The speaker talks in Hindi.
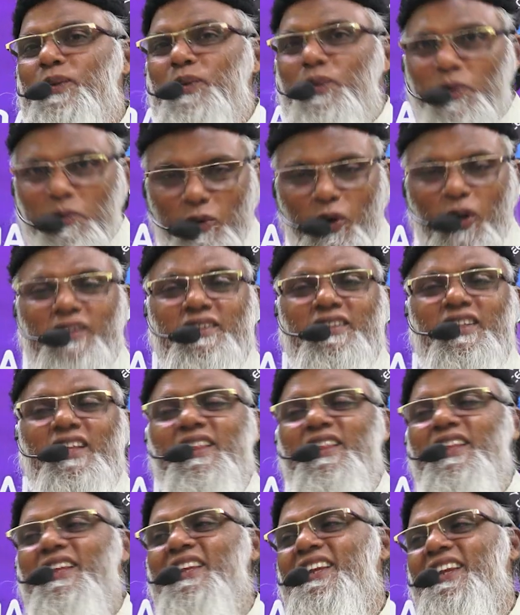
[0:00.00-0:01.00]
तो
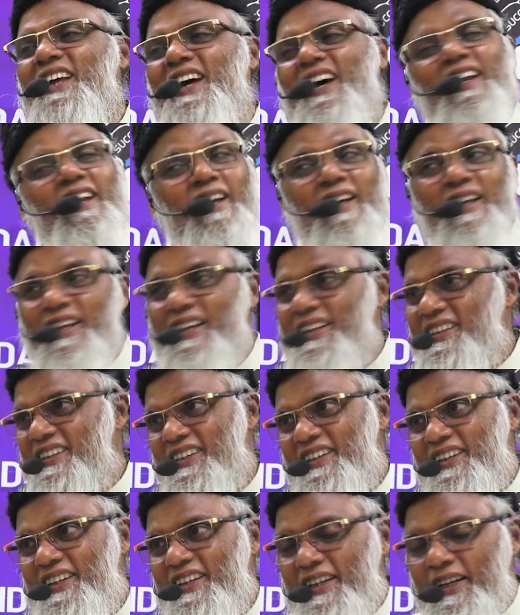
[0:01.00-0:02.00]
मुहदसिन ने अलग अलग
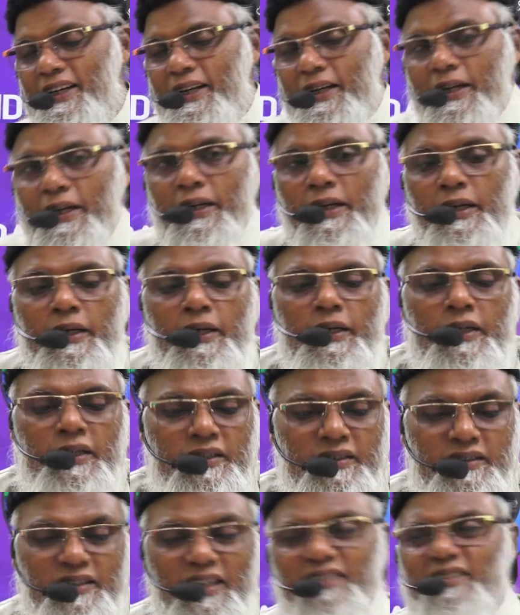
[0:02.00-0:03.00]

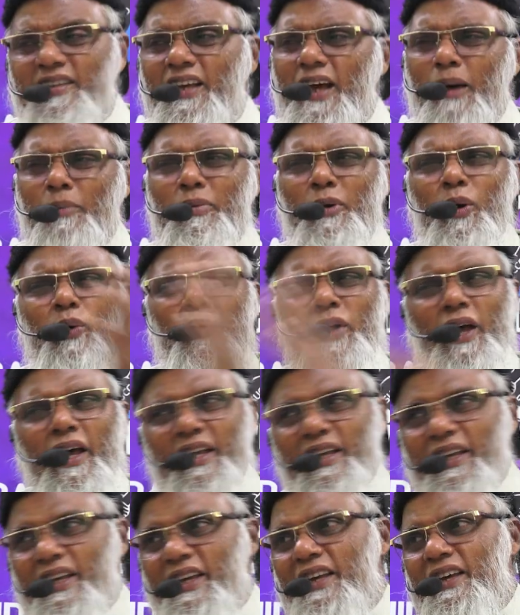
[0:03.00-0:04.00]
जैसे आप
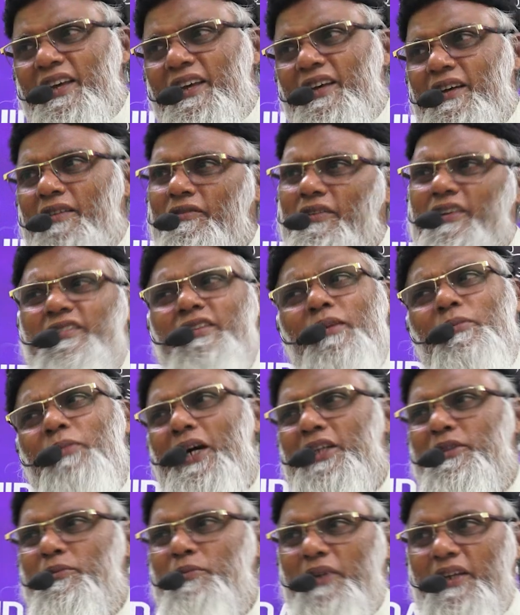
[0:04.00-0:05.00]
लौटाएंगे वैसे
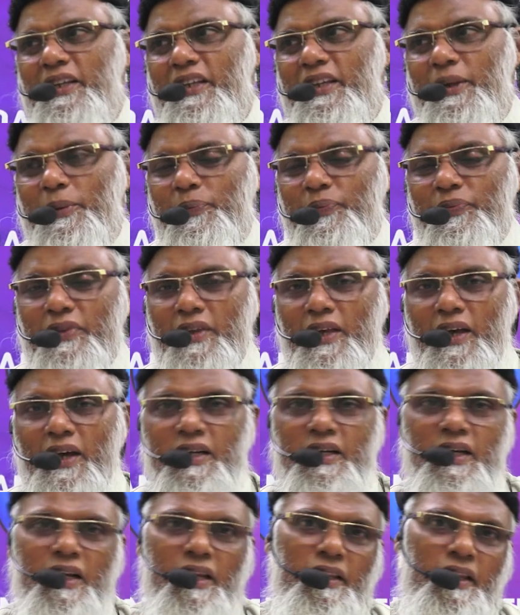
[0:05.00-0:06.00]
बात बनेगी
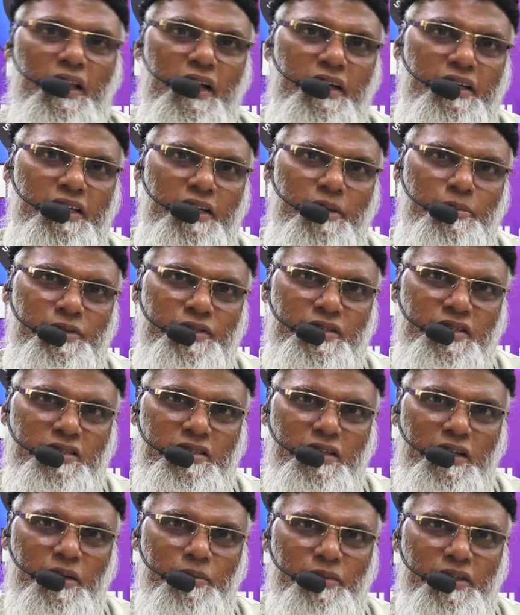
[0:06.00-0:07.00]
अगर अल्लाह के नबी
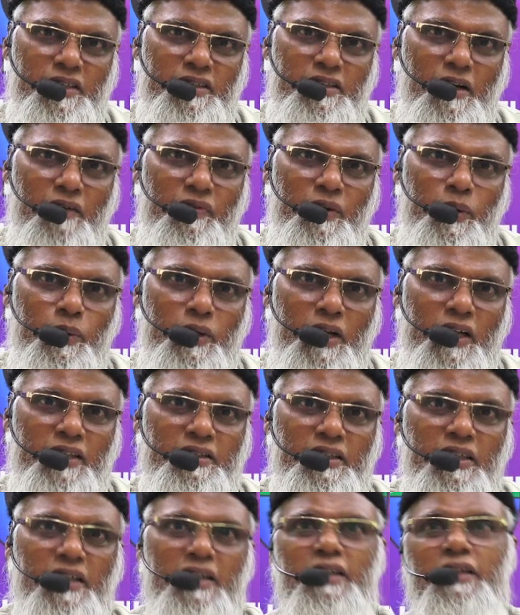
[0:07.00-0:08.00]
वसल्लम की तरफ
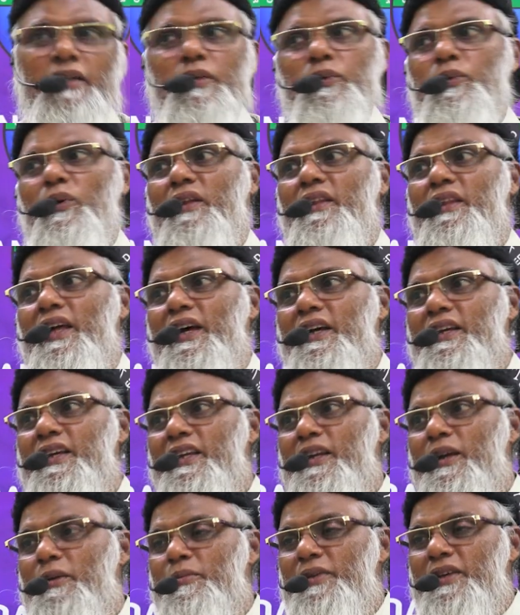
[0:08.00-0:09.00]
लौटाते हैं तो अल्लाह
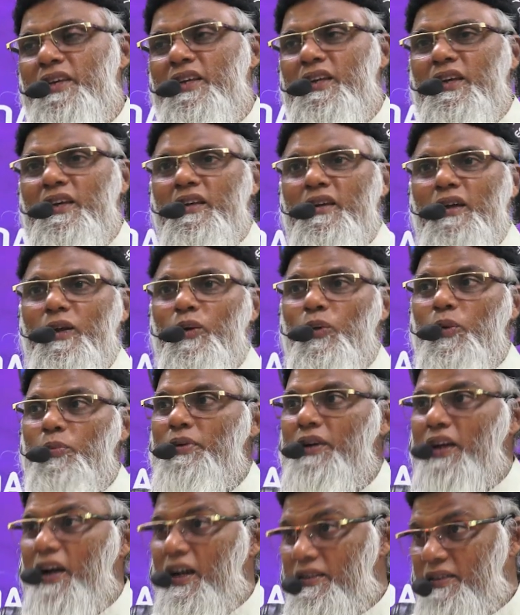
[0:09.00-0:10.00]
के नबी के रानों
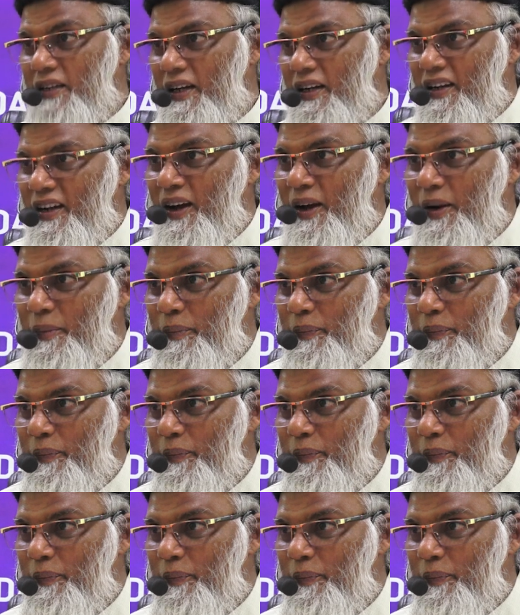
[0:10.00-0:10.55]
पर हाथ रखा